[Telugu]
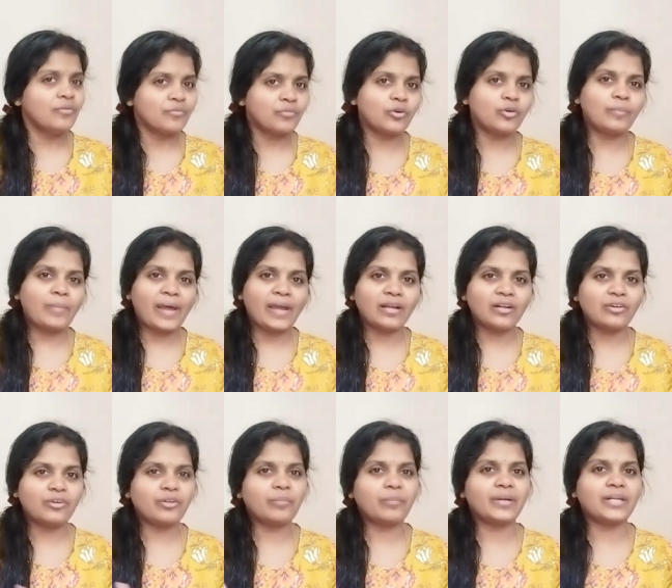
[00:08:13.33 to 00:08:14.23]
ఫుడ్
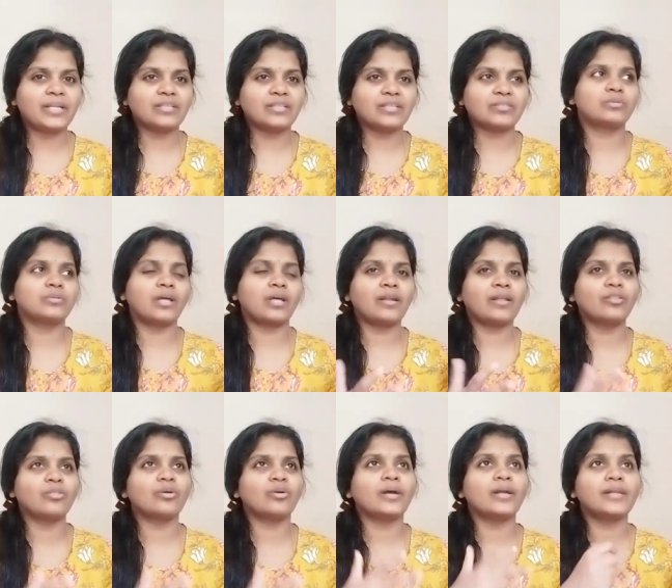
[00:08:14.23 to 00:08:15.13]
బ్యాగ్లోనే పెట్టేసుకుంటాను
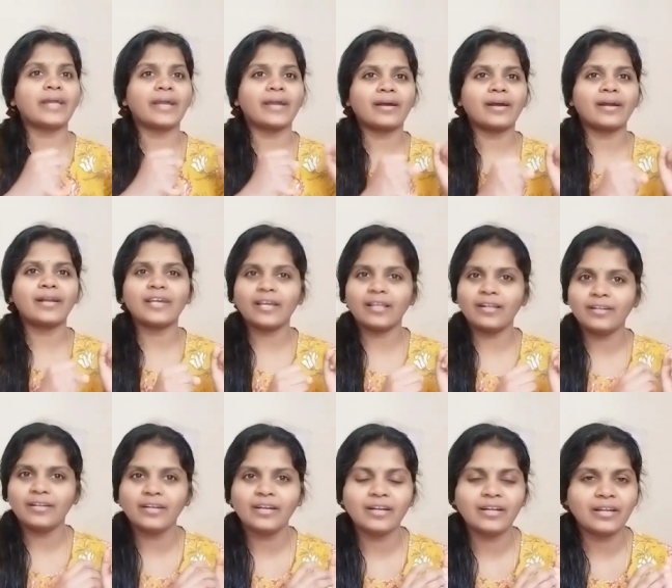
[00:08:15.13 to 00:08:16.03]
ఎందుకంటే ఎక్కడికి
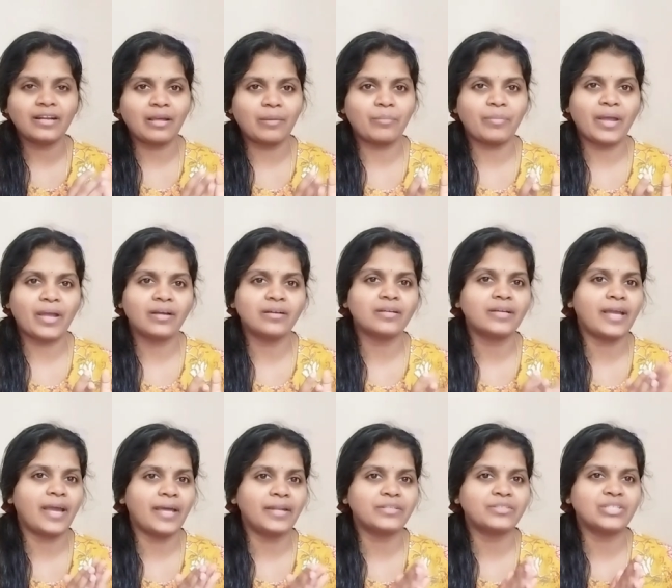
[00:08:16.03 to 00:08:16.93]
వెళ్ళినా నేను ఆ బ్యాగ్
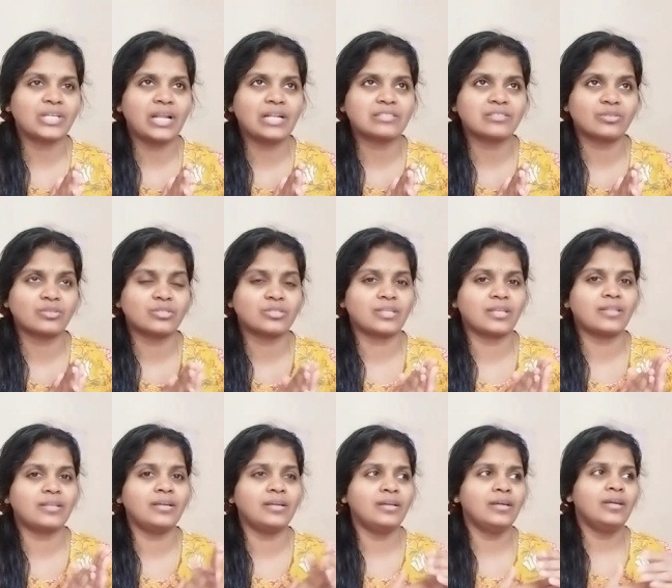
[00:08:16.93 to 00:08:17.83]
క్యారీ చేయాల్సి
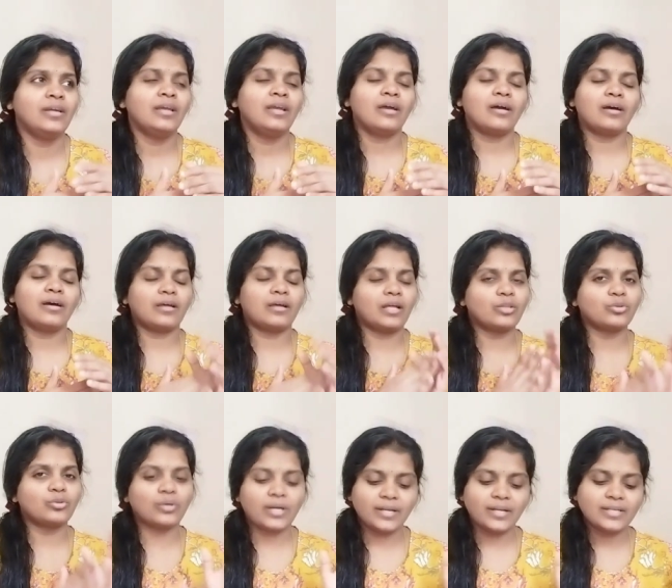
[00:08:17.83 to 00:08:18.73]
వస్తుంది
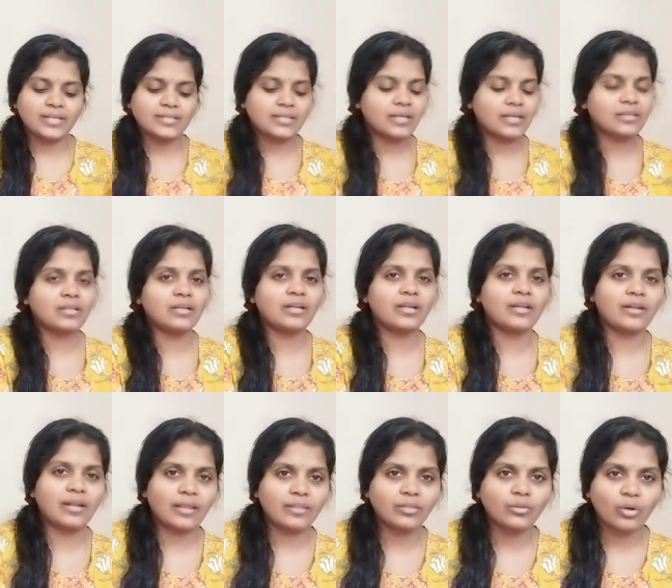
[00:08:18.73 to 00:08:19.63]
అందుకనేసి అయితే నేను
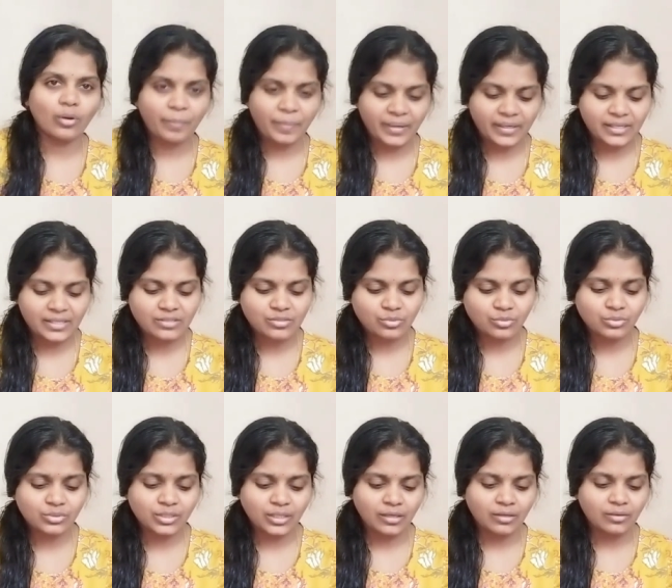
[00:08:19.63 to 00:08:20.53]
అందులో
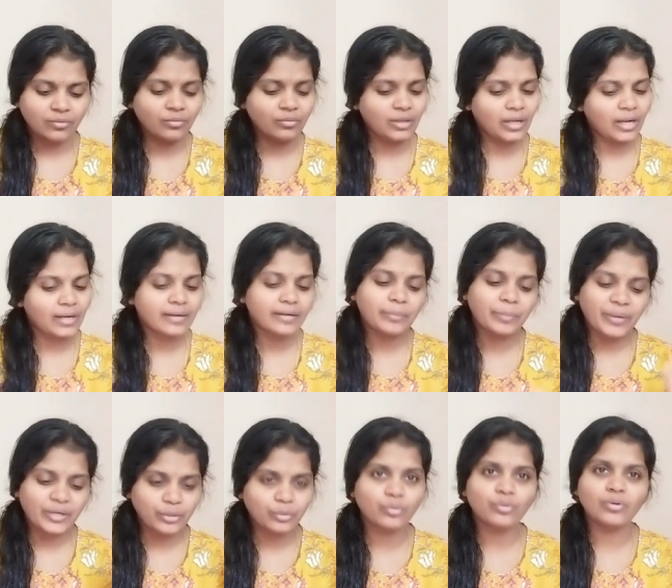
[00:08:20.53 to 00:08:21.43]
పెట్టేసుకుంటాను ఆల్రెడీ
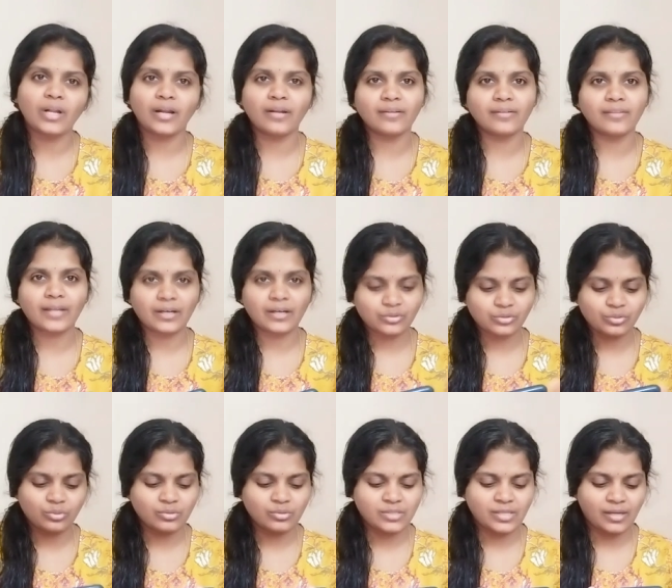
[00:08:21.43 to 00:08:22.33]
పెట్టుకున్నాను ఇందాక
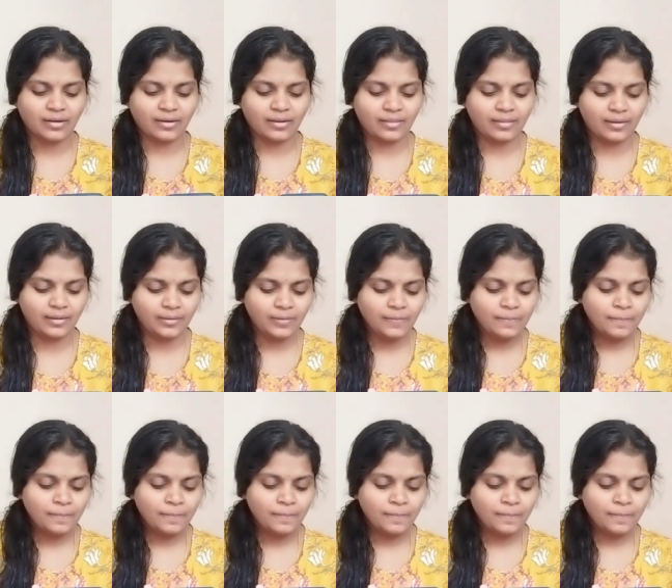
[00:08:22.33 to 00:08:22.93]
చూసారు కదా